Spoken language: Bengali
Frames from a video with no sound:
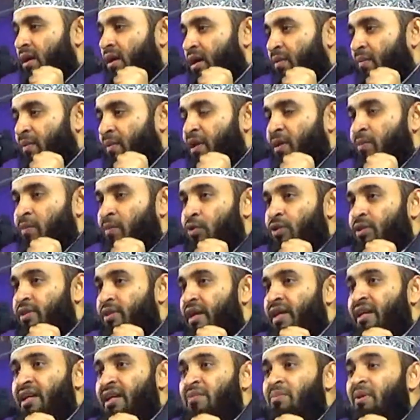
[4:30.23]
আমার
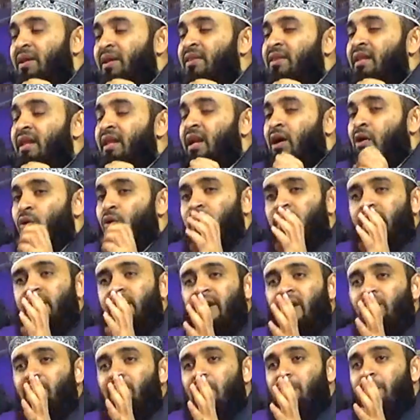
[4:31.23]
মোত্তাকি বান্দারা
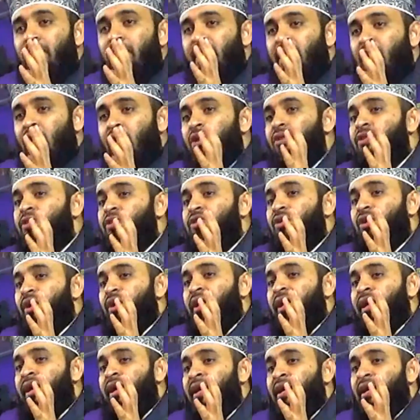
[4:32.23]
অন্যের ব্যাপারে
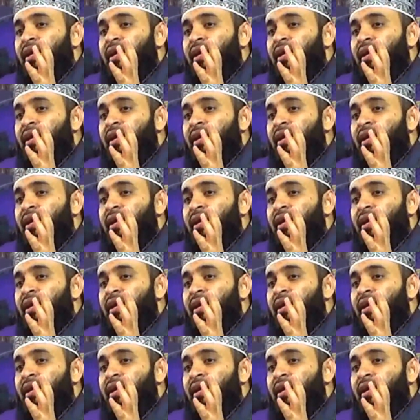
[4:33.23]
অন্তরে